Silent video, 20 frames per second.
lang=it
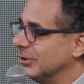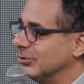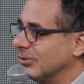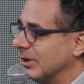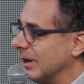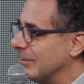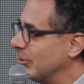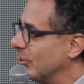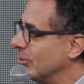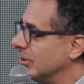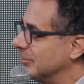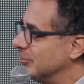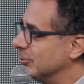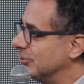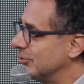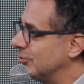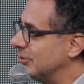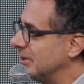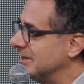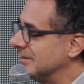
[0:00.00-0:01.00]
giochiamo con i
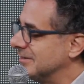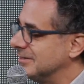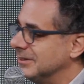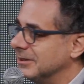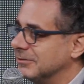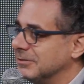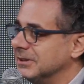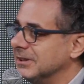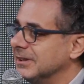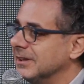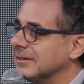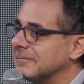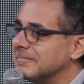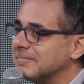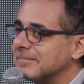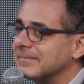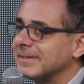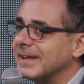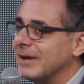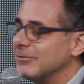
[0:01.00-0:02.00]
musicisti, quindi
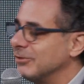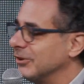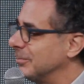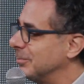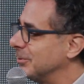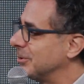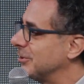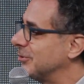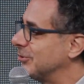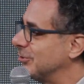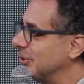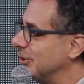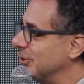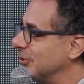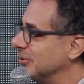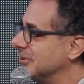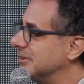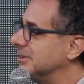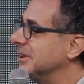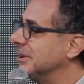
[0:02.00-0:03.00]
è un'esplorazione
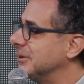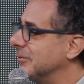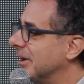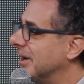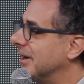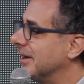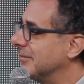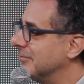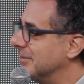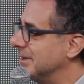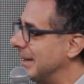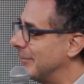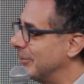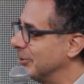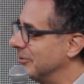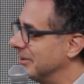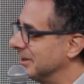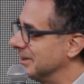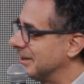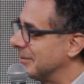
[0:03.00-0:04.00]
continua Bellissimo. e vediamo
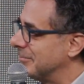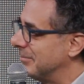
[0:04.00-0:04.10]
dove andrà